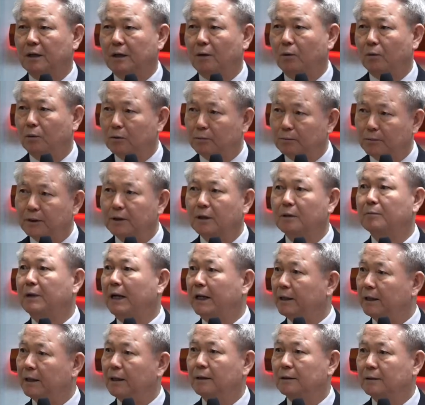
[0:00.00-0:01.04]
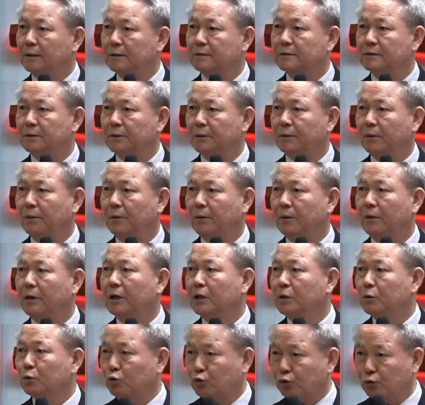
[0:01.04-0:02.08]
얼마나 많이 알겠어요?
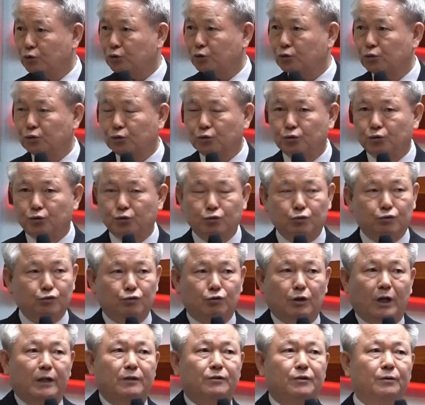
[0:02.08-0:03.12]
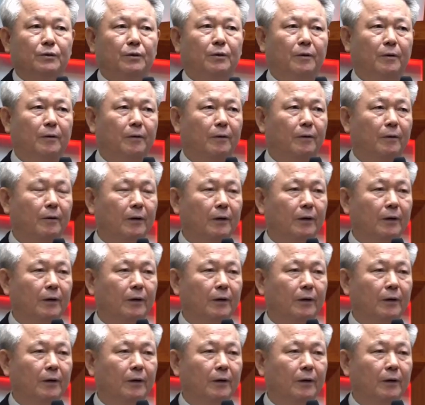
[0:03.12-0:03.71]
줄줄줄줄줄 하죠.